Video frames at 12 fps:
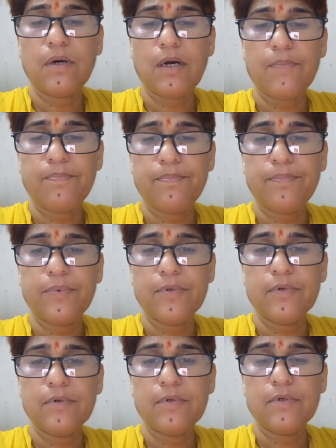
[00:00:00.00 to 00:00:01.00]
आप
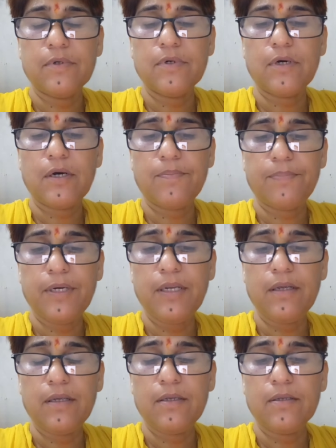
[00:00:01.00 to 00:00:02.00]

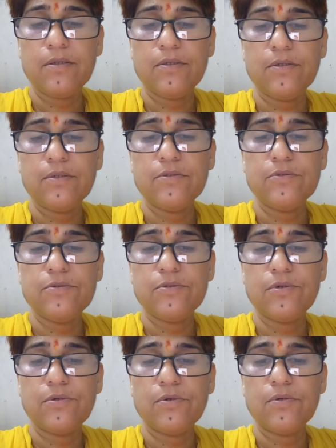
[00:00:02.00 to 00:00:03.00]
अपने
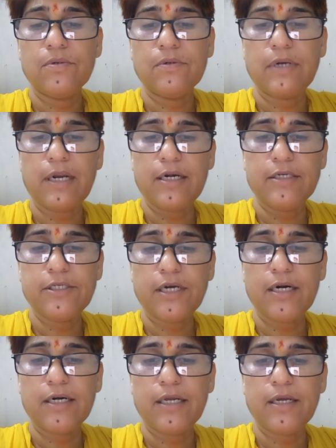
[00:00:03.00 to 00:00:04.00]
जो डाइट
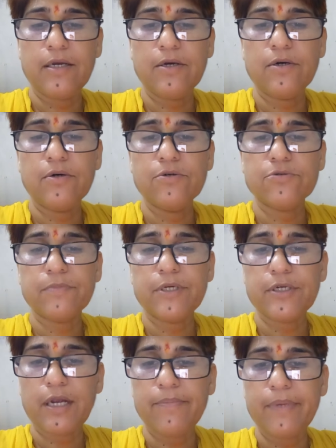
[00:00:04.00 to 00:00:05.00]
चार्ट है उसमें
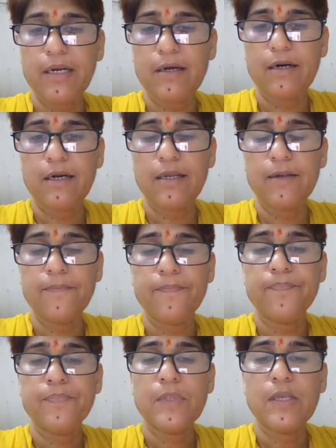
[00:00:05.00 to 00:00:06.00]
शामिल कर लें
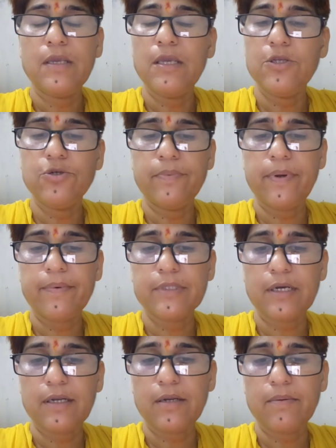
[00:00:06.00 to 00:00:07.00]
ये जो मैं
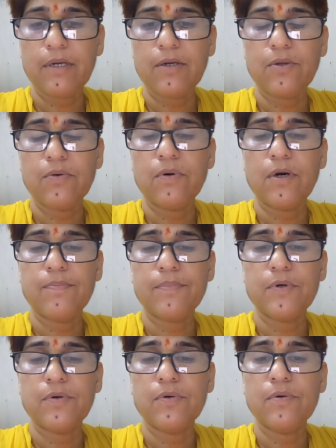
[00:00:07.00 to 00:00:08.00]
बताने वाली हूँ
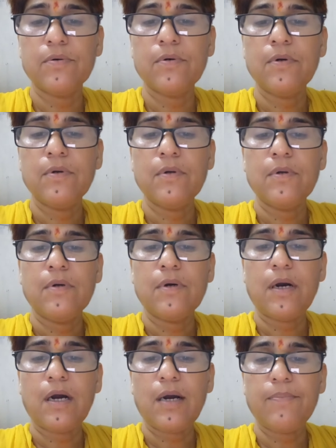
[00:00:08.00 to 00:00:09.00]
आपको
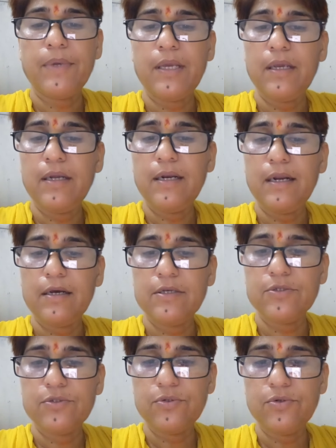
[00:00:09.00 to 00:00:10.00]
आप एक
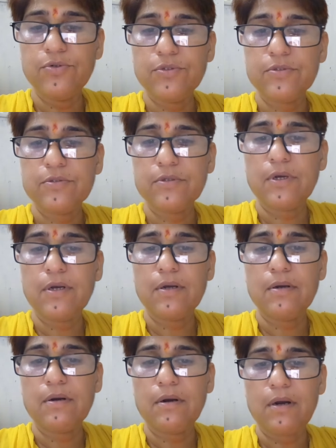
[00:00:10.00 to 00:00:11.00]
गिलास जूस
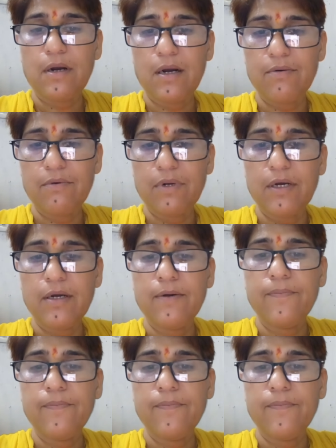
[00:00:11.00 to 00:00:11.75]
आंवला